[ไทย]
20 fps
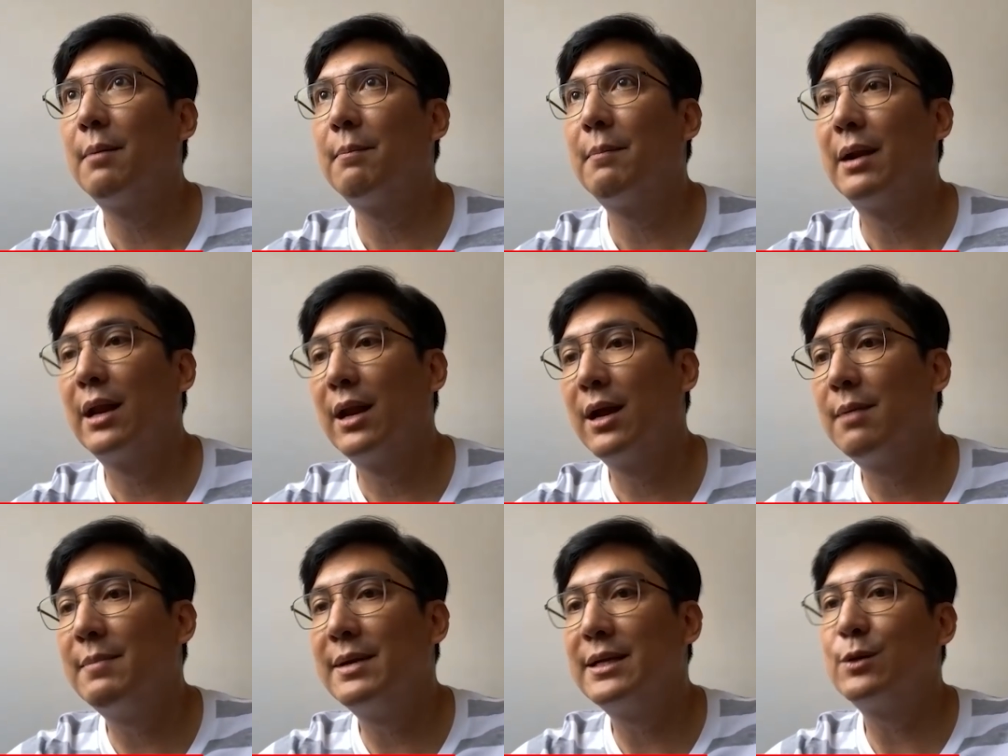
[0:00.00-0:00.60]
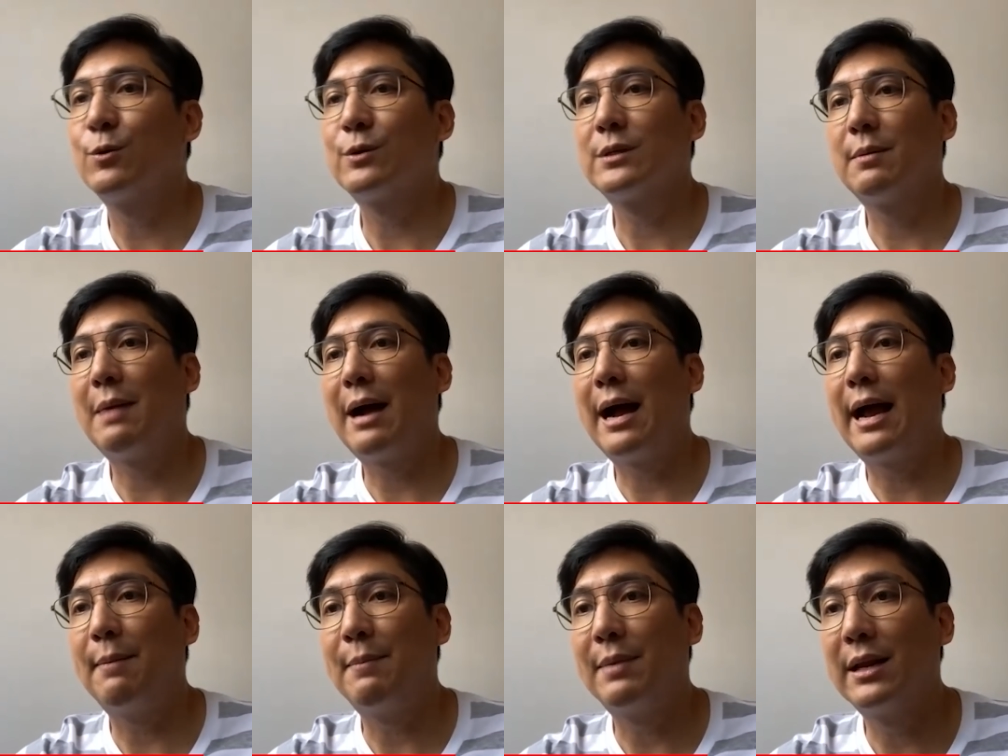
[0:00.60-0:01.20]
มันเริ่มไม่สุขส
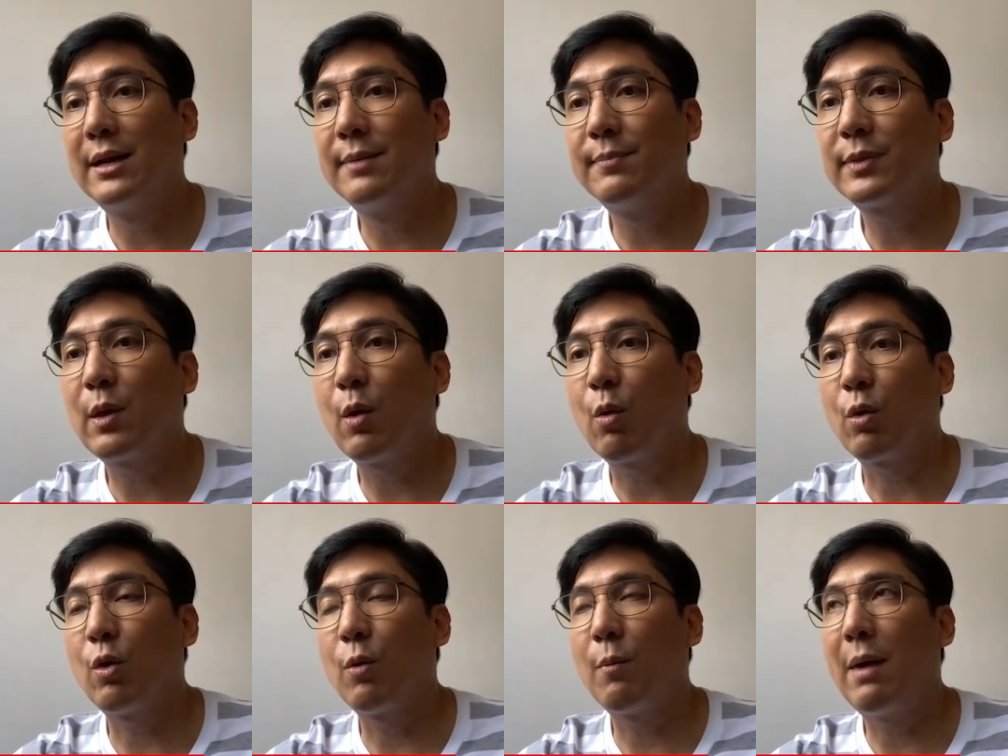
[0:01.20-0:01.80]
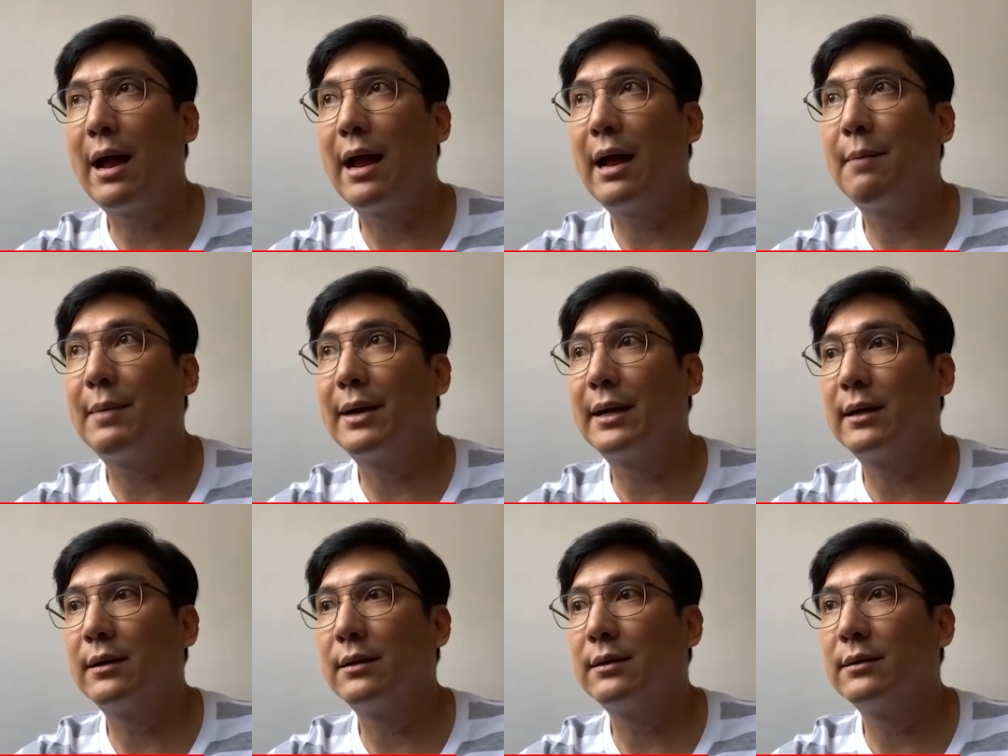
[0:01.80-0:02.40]
บาย มันเริ่มตกลงมา มั
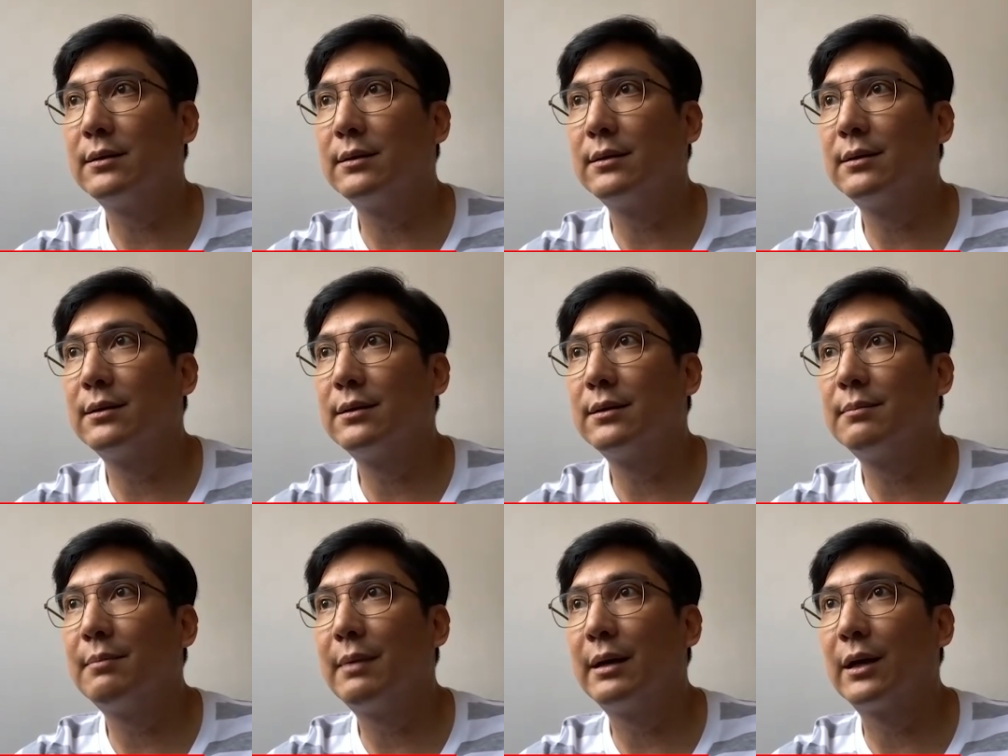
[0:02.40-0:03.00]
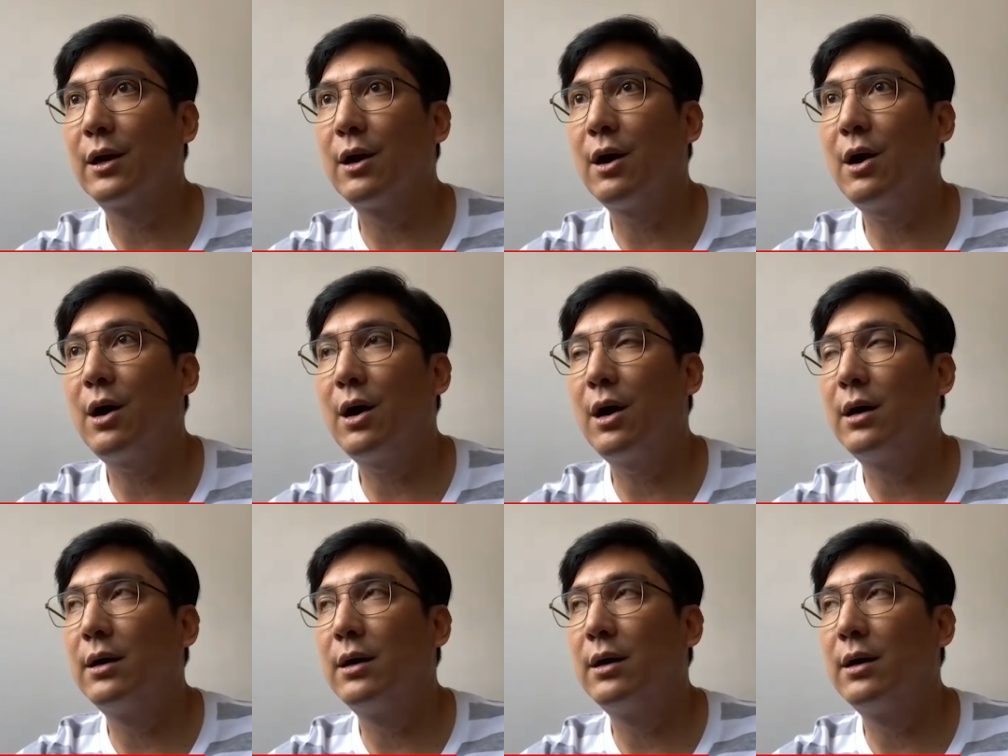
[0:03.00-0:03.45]
นมันก็